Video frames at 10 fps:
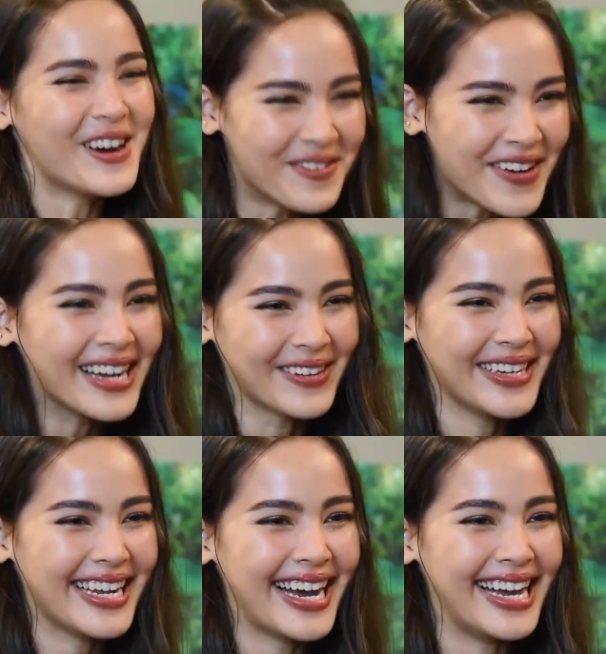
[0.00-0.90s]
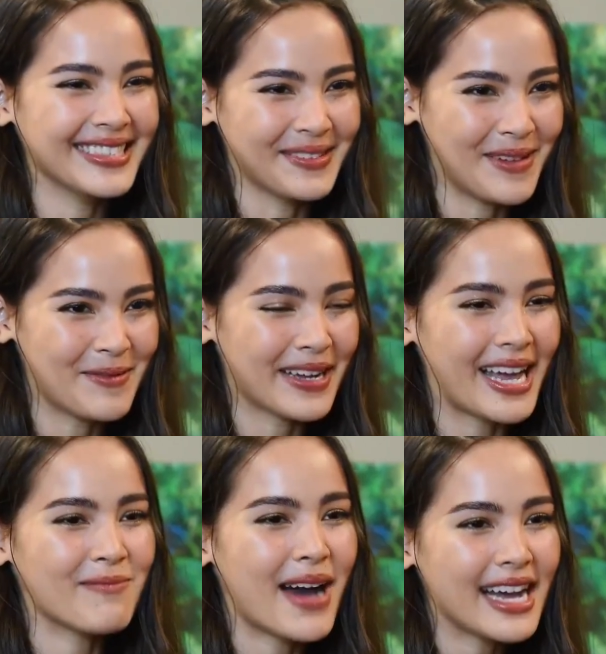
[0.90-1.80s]
ขอฝากด้วยนะคะสำหรับ
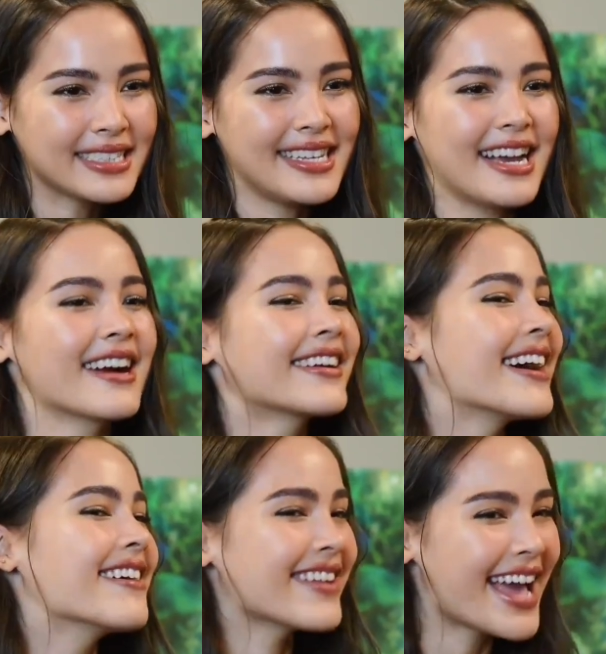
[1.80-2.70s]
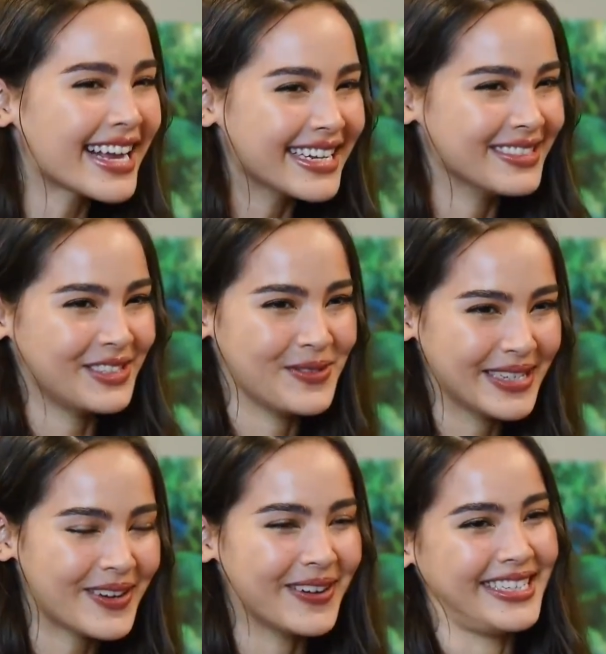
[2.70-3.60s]
การพากย์เสียงครั้งแรกในชี
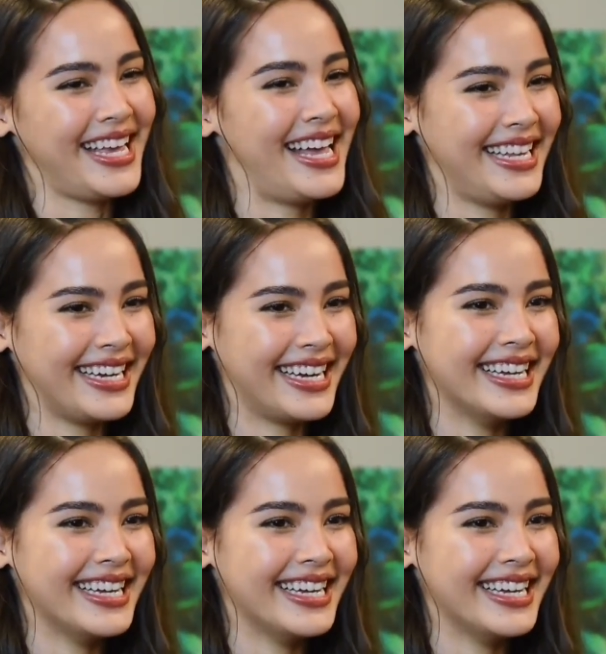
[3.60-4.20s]
วิตของย่าเลย